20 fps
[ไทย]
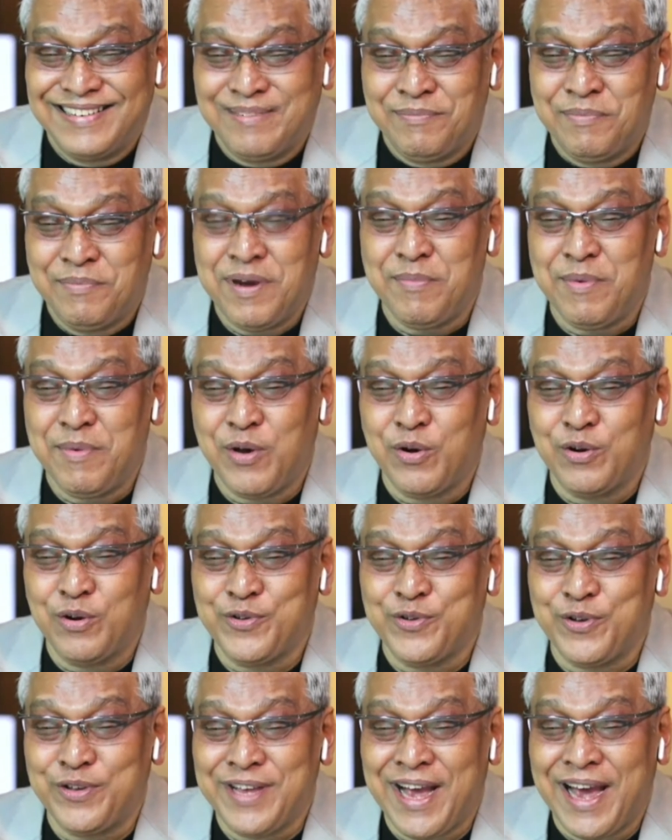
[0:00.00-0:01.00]
เผื่อมีคน
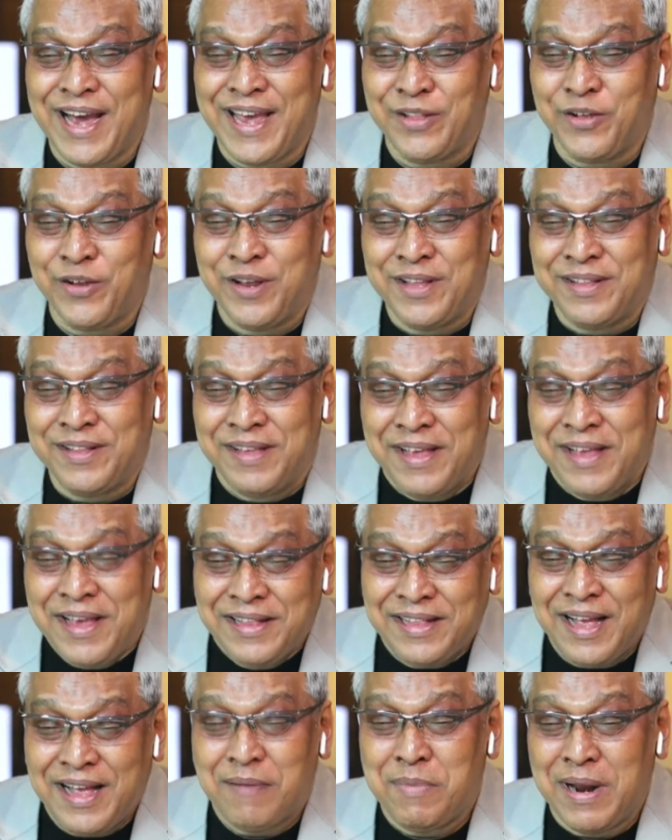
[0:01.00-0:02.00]
สนใจตอนนี้
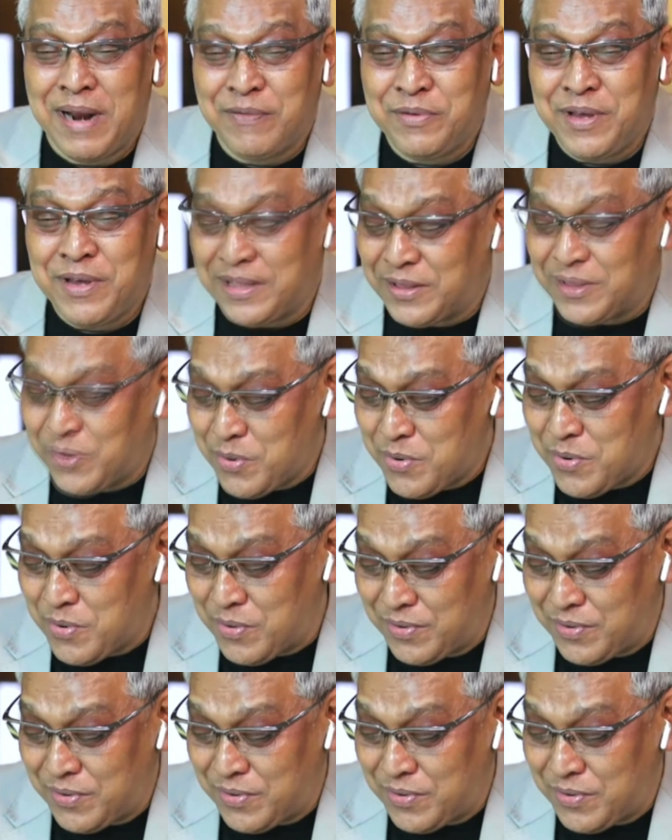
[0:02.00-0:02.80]
ทำมาแล้วกี่ตู้